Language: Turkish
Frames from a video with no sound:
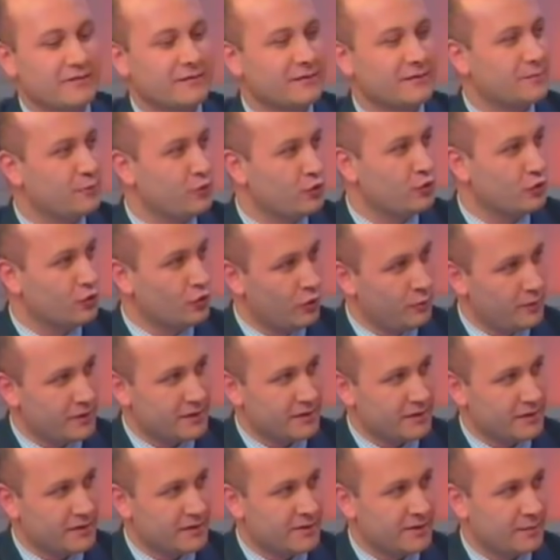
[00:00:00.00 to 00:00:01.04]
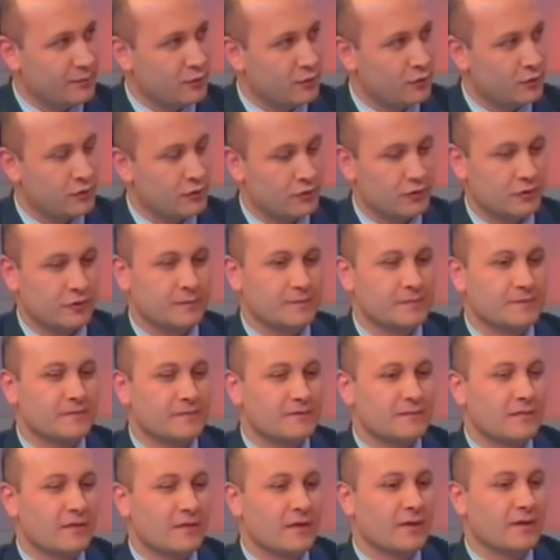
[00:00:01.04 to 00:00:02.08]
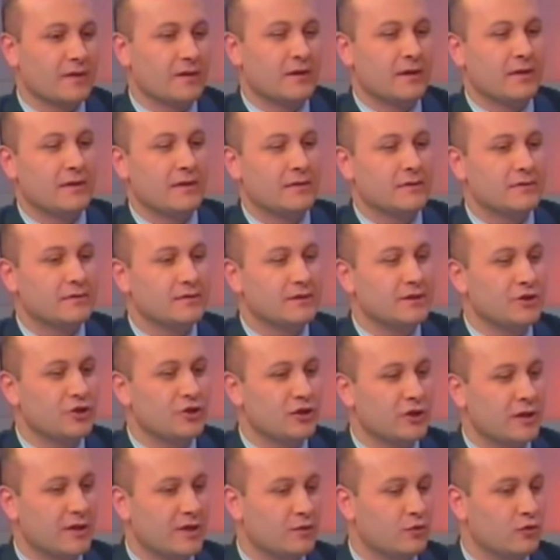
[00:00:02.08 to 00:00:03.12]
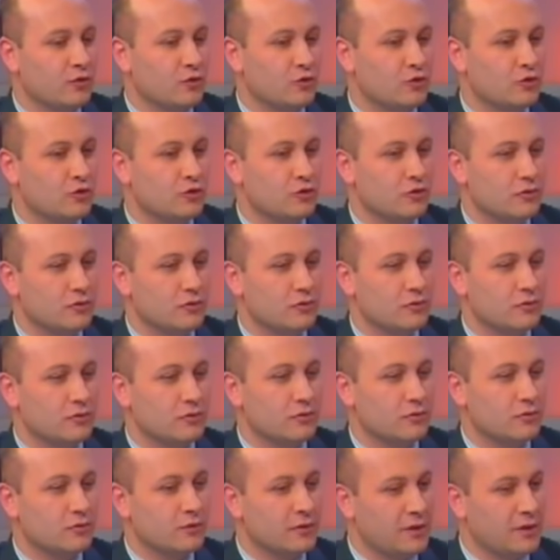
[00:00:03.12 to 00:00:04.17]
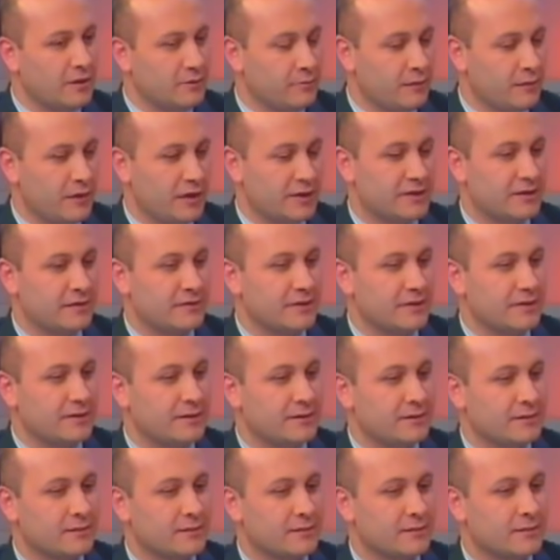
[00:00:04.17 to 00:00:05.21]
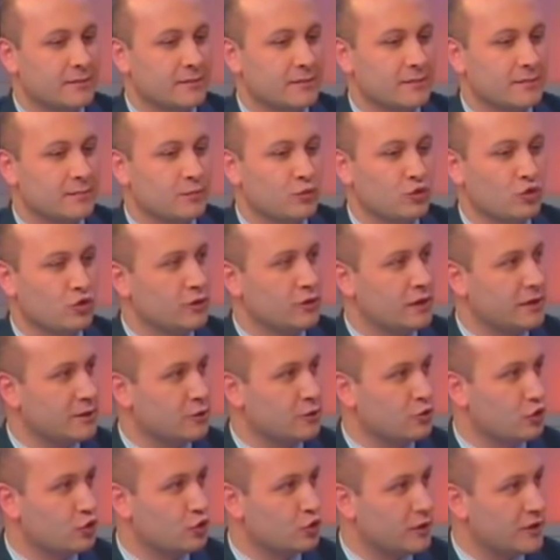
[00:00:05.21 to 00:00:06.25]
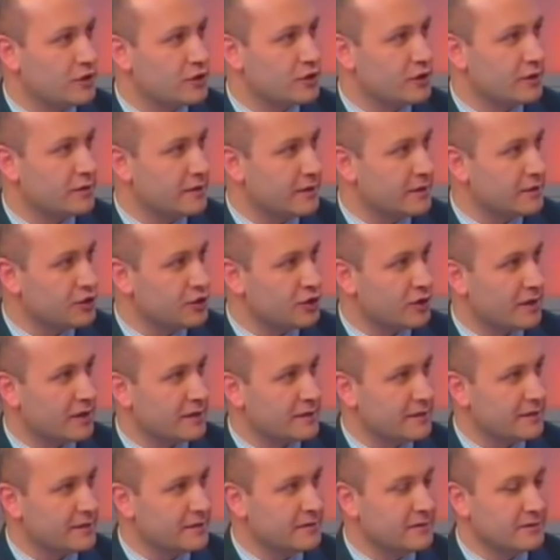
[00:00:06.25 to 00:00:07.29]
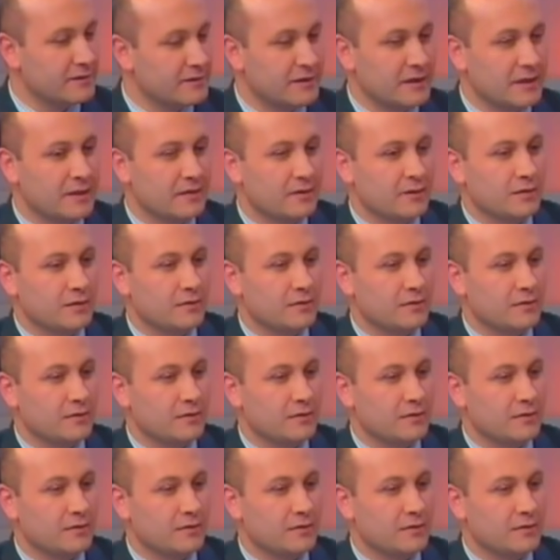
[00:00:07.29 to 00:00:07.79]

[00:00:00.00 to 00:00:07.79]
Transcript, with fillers: biz artık bunun olmasını istemiyoruz. İşaret konusundan bahsettik. Evet. Ee, bunun nasıl çözüleceğinden, işaretlerin